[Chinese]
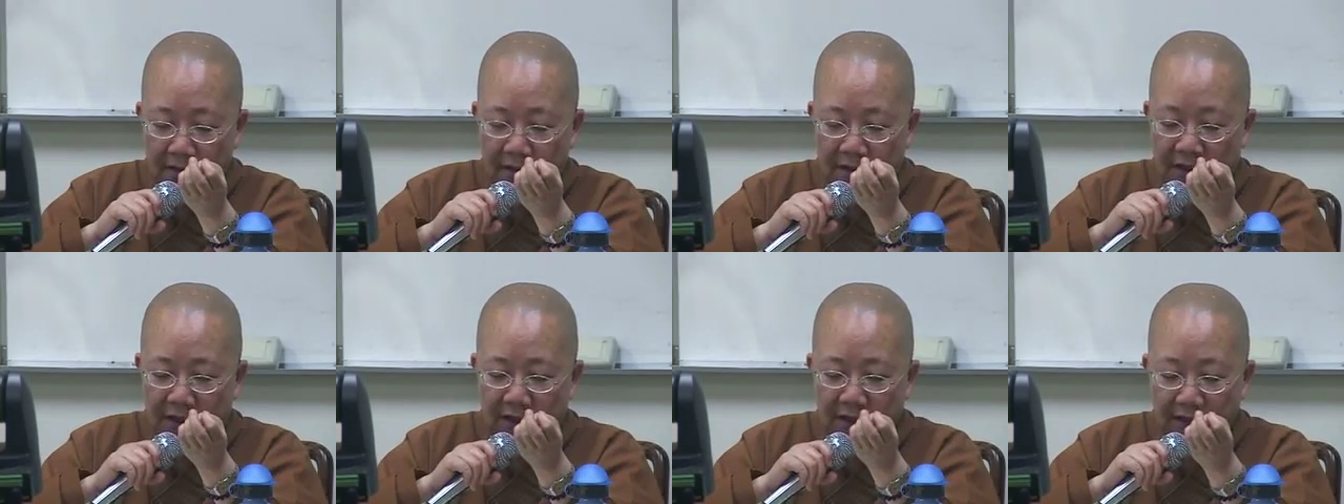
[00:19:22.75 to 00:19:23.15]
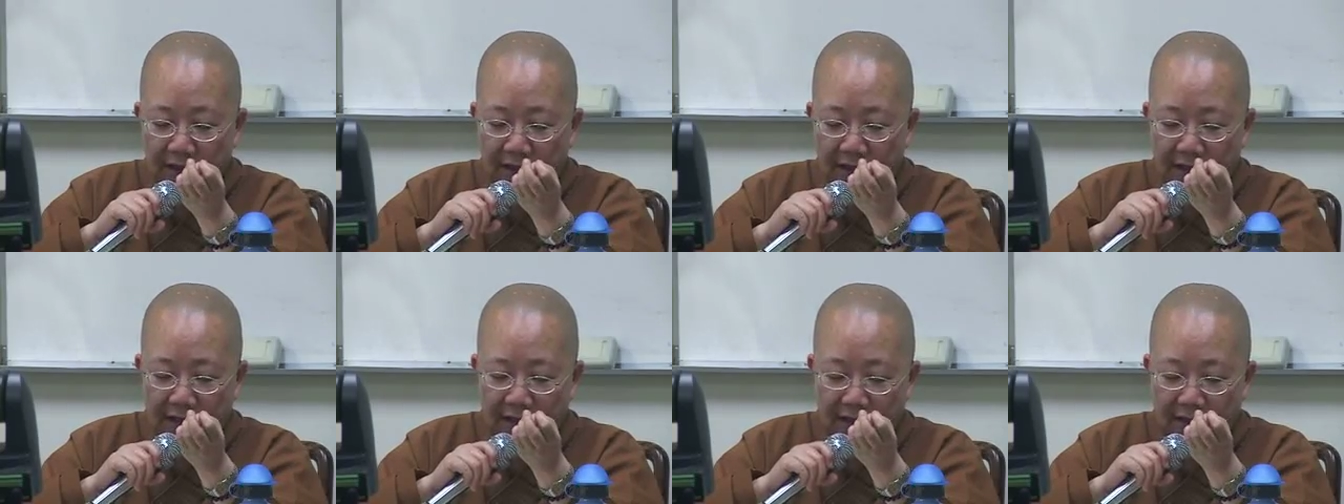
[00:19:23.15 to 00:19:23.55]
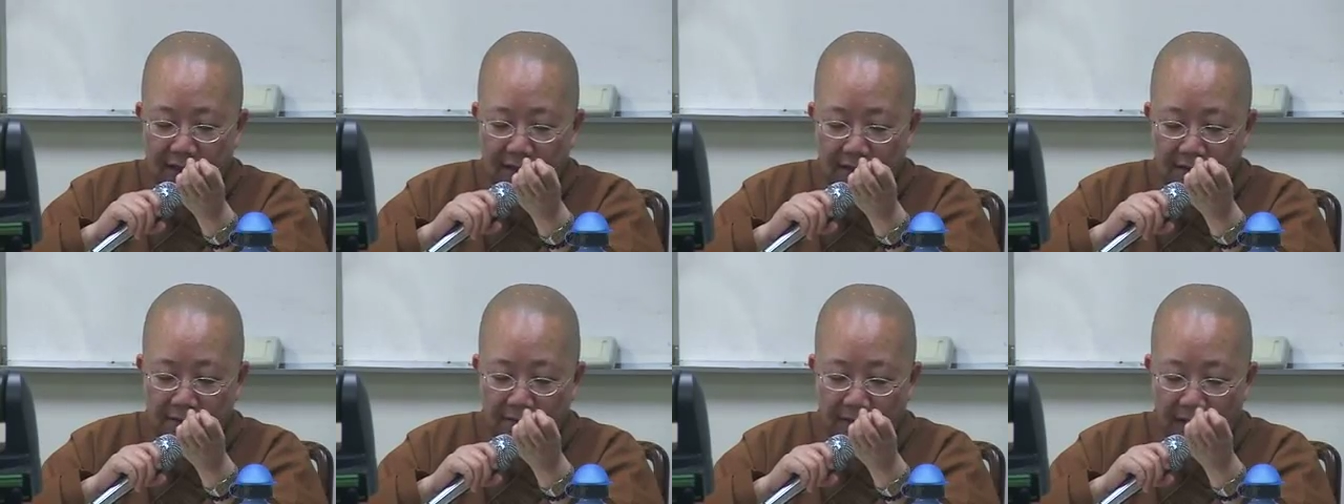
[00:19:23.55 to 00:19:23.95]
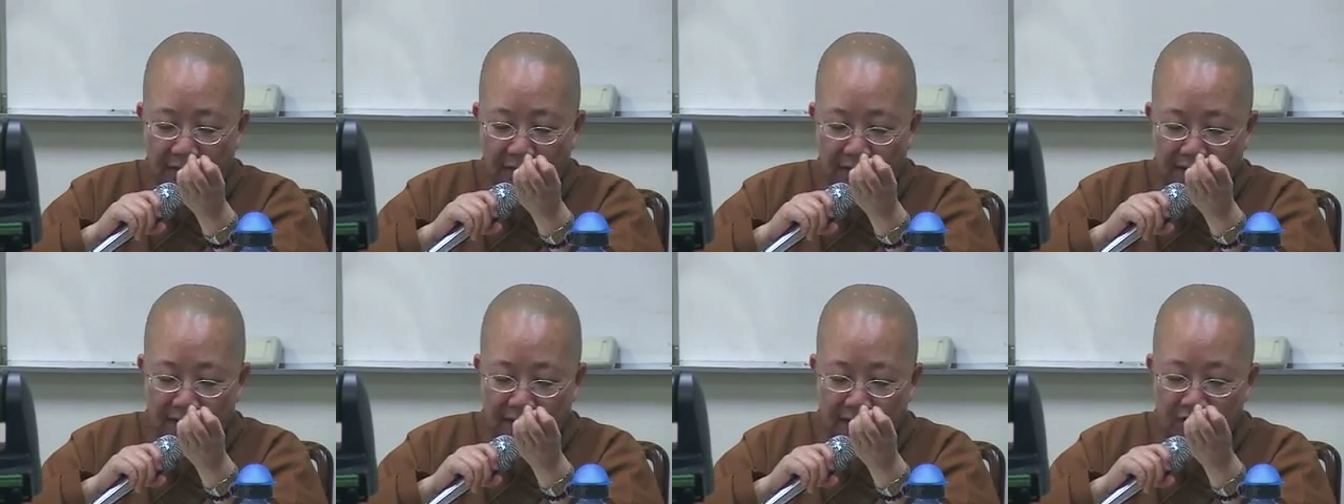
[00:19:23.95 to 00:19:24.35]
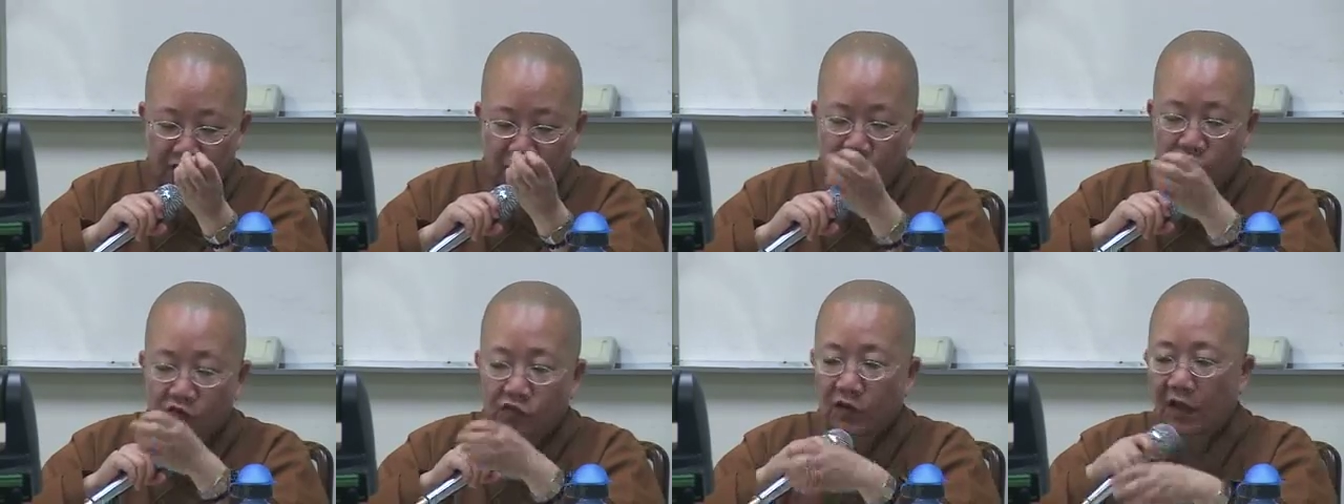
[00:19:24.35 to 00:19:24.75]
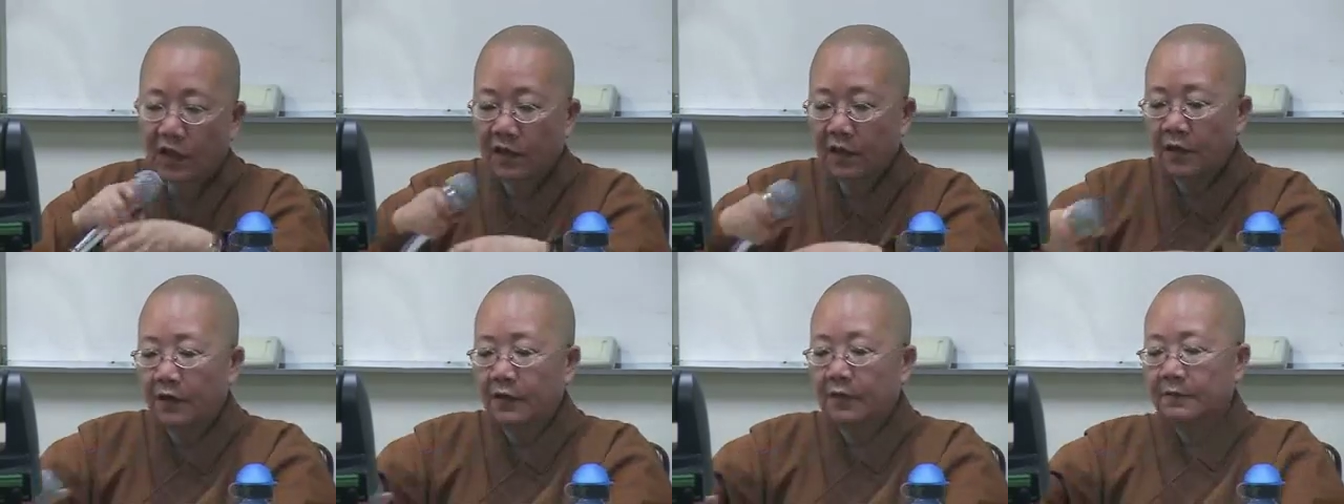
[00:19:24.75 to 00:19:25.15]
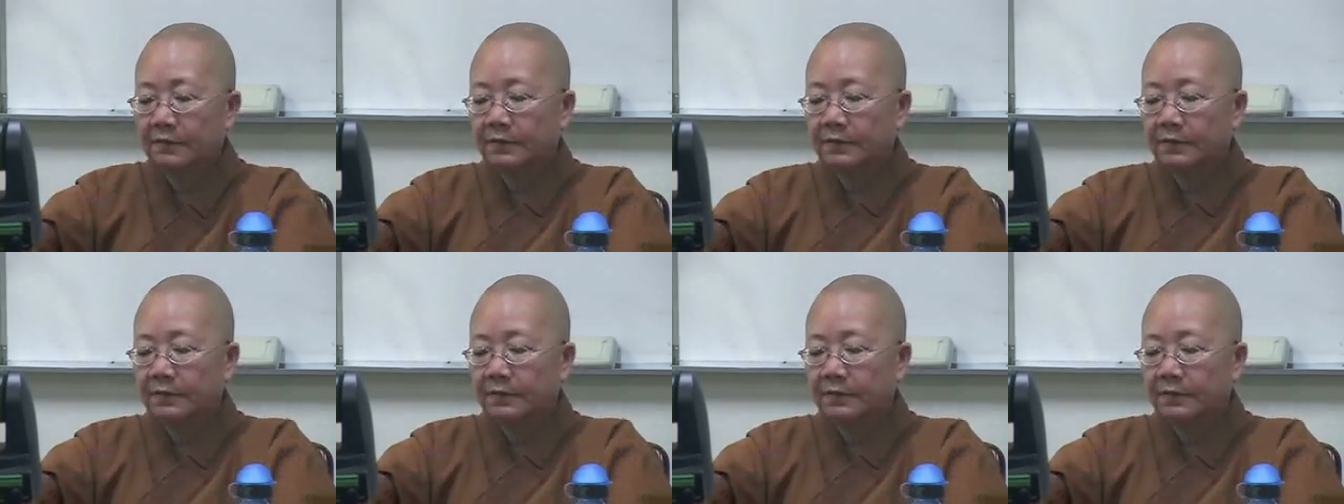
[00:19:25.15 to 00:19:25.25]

清代那个毛先书啊啊。